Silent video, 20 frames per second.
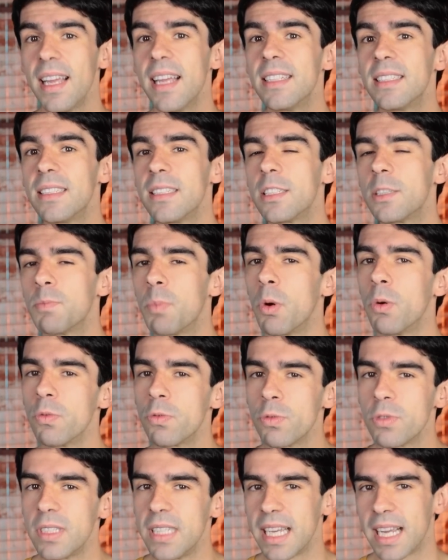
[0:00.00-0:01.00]
esses
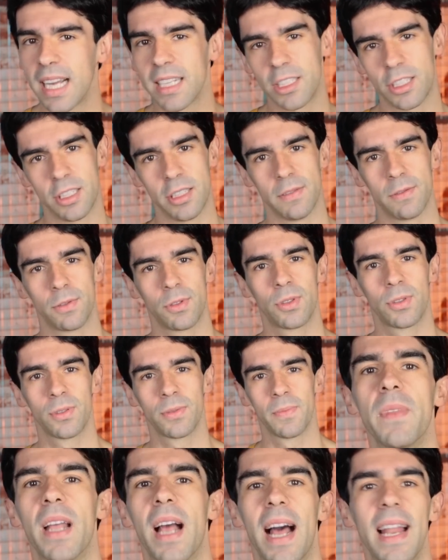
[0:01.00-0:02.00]
pontos
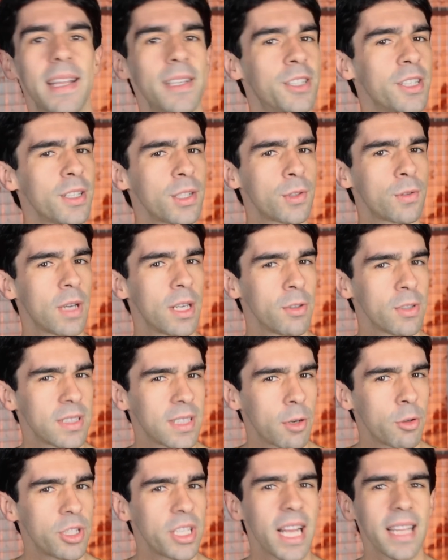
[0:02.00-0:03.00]
negativos. Além disso, a
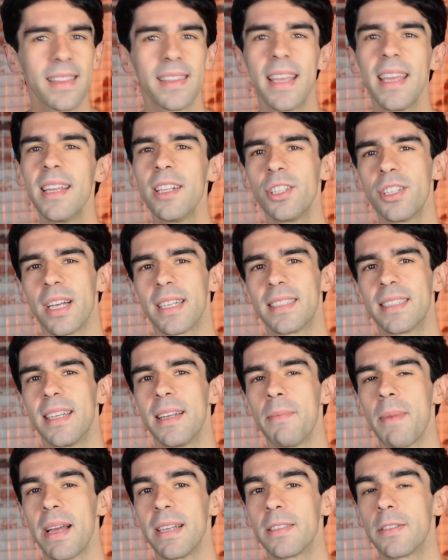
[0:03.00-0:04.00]
nostalgia tende a
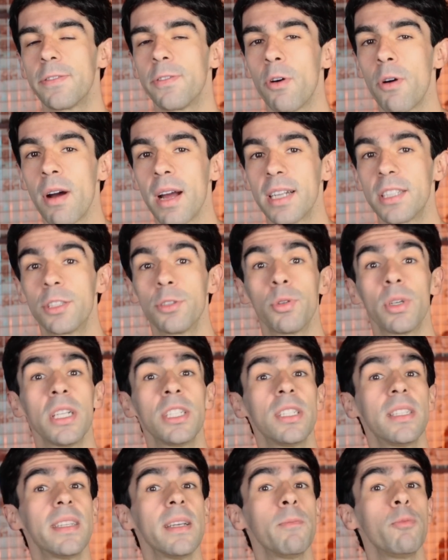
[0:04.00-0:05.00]
ser mais forte
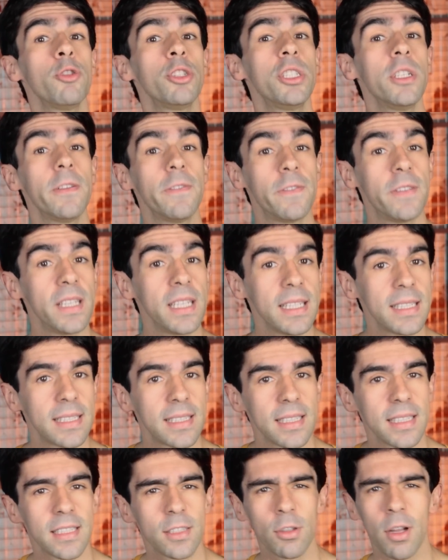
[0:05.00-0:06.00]
durante tempos
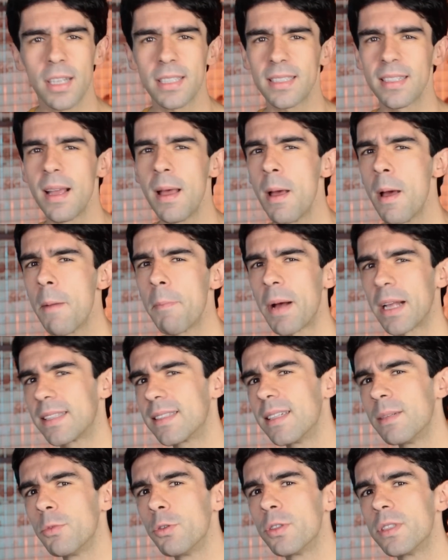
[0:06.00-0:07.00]
difíceis. Nós
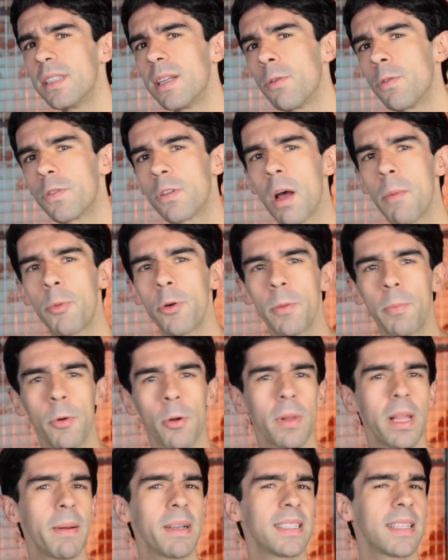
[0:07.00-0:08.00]
passamos não só por
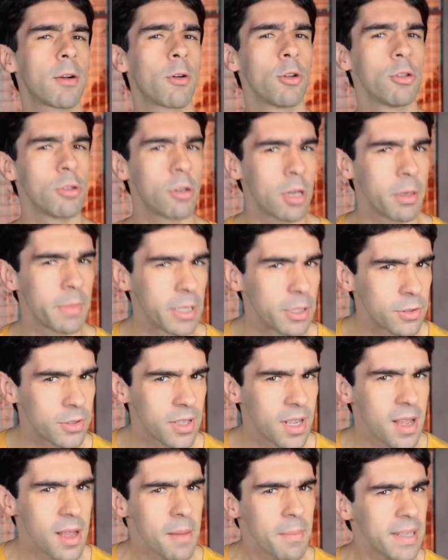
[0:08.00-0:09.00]
problemas
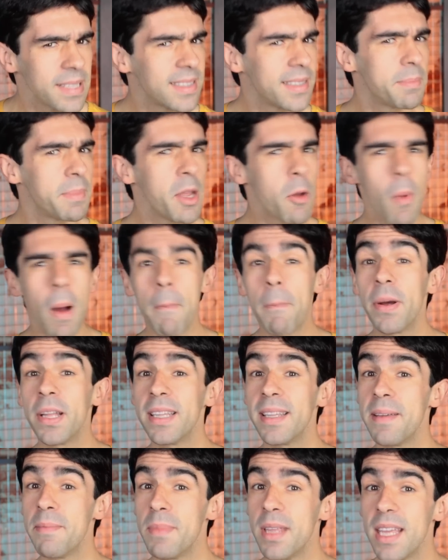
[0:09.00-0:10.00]
econômicos, mas também uma
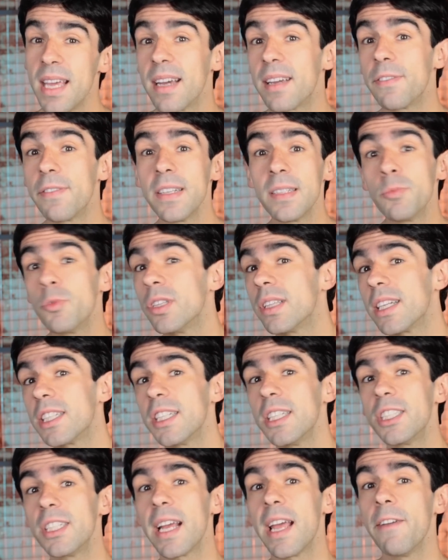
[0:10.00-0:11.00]
pandemia que fez muita
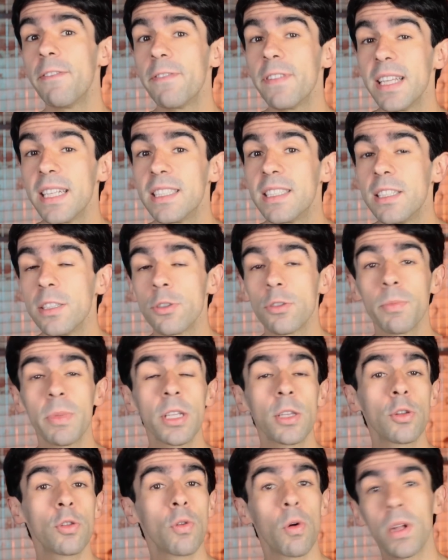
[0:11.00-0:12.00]
gente refletir
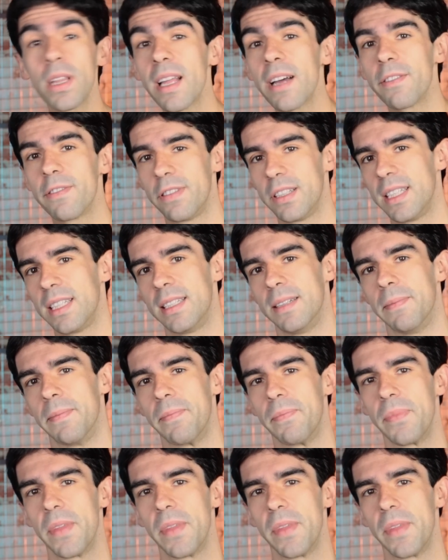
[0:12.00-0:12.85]
sobre toda a vida.